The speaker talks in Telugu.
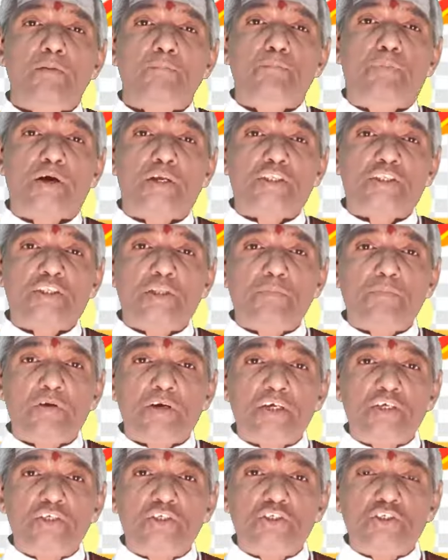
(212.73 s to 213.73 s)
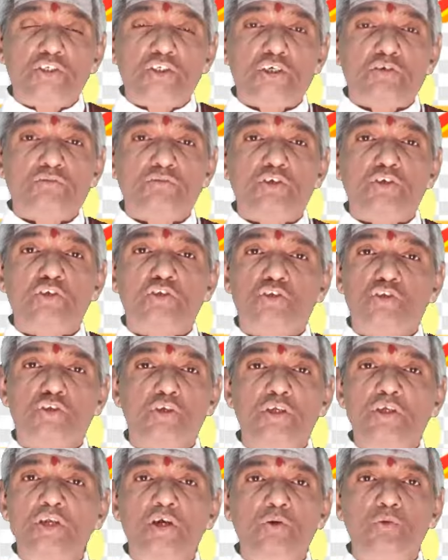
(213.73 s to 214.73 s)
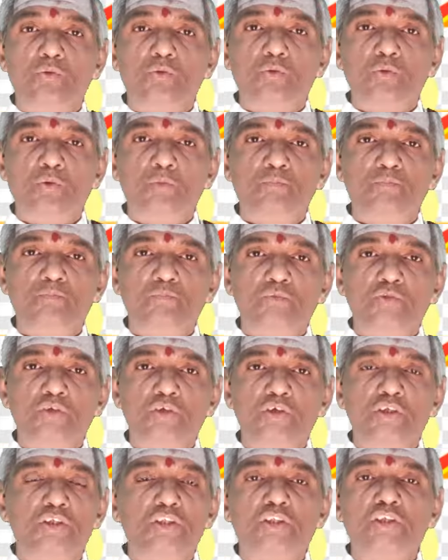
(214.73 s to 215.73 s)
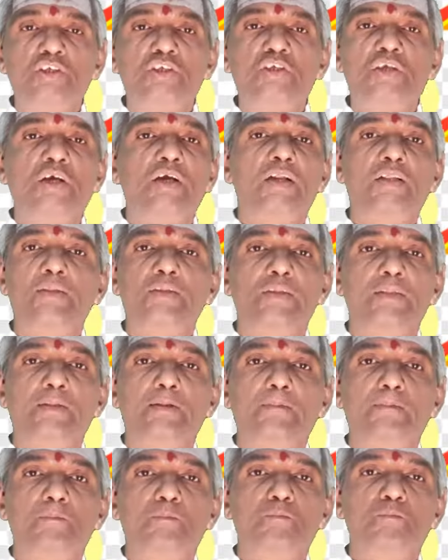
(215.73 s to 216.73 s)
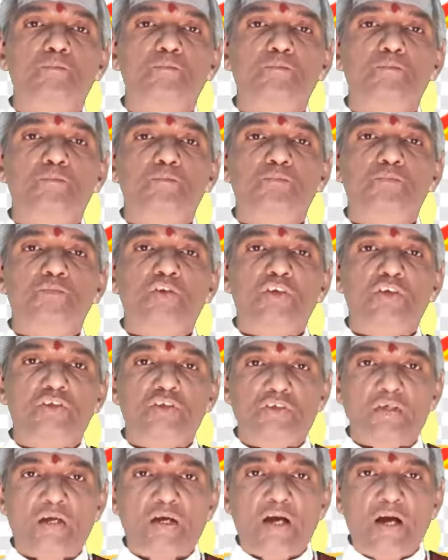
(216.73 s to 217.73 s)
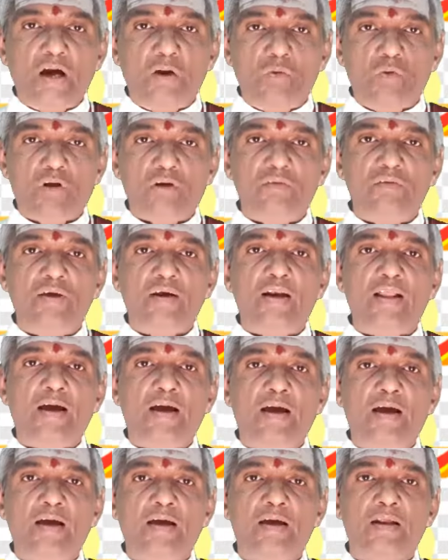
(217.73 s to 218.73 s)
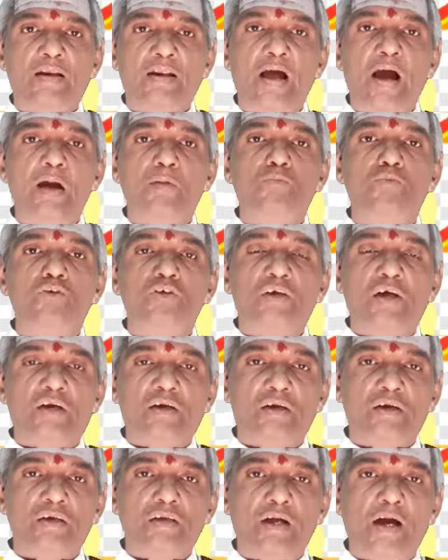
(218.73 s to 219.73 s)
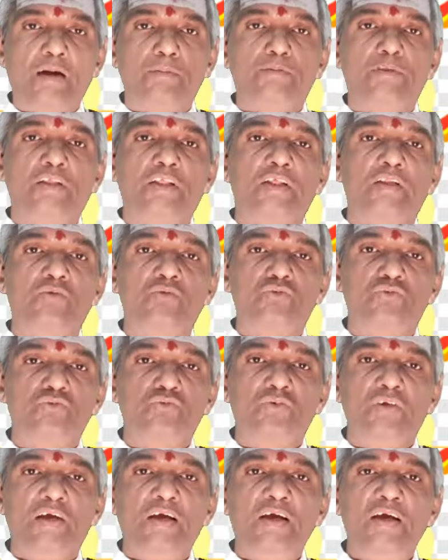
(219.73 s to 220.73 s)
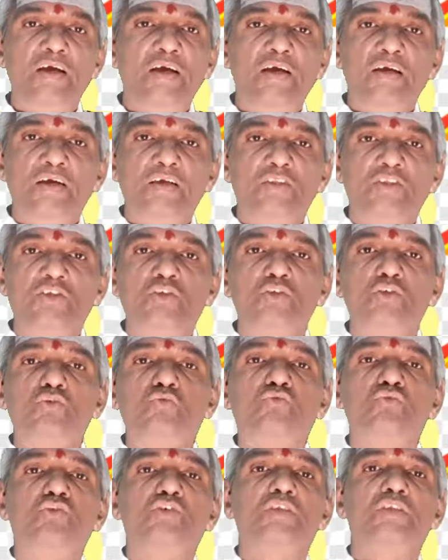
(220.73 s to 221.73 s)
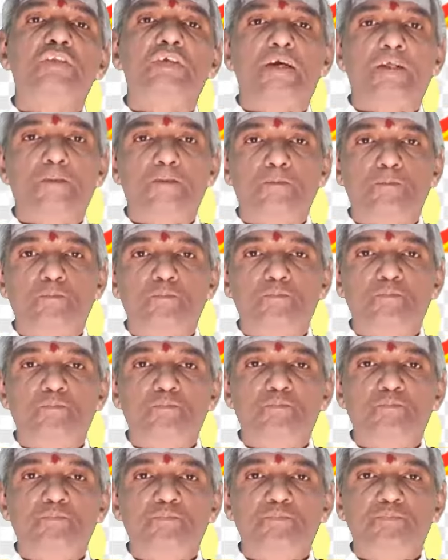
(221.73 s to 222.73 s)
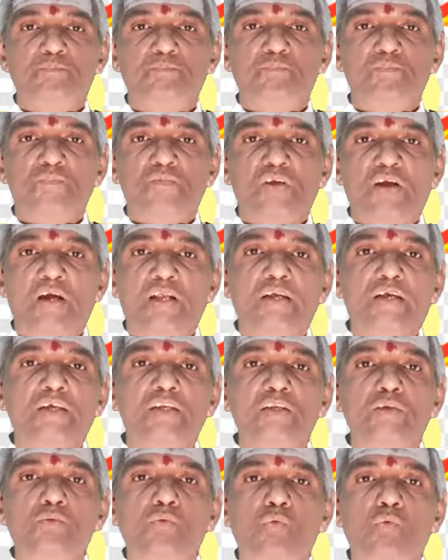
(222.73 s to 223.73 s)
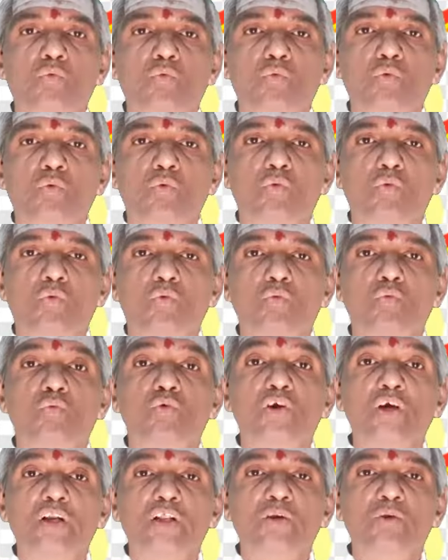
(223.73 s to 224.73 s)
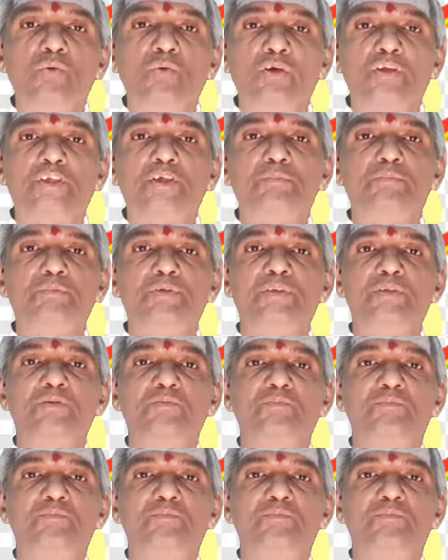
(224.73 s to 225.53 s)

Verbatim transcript: భర్త మరణించినటువంటి స్త్రీలను ఇది తీసుకెళ్ళదు ఇది నిజంగా ఒకవేళ రామునికి అట్లాంటి ఆపద ఏదైనా వచ్చింటే నేను తీసుకొచ్చేది కాదు కనుక నీవు ఊరడిల్లు అని చెప్పింది